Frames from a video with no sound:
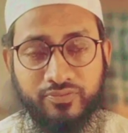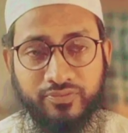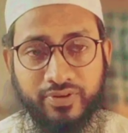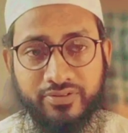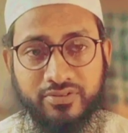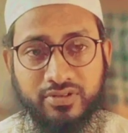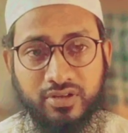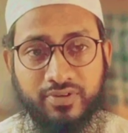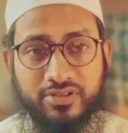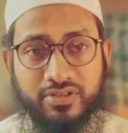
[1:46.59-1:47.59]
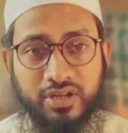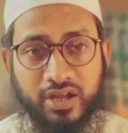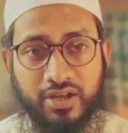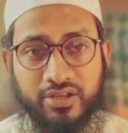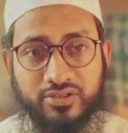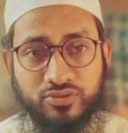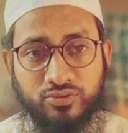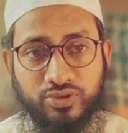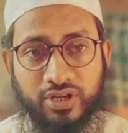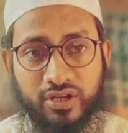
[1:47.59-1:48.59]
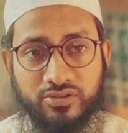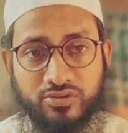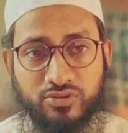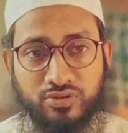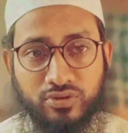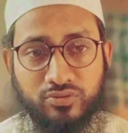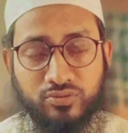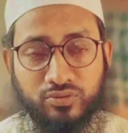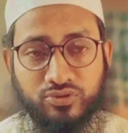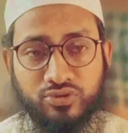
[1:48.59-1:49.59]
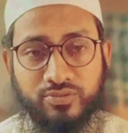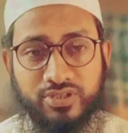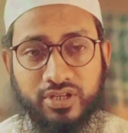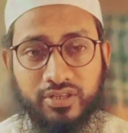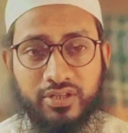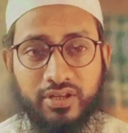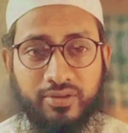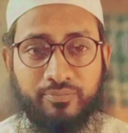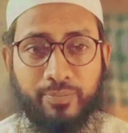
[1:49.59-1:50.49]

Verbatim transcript: ফরজ নামাজের আগে দুই রাকাত শূন্যত কোনো সময় ছাড়তেন না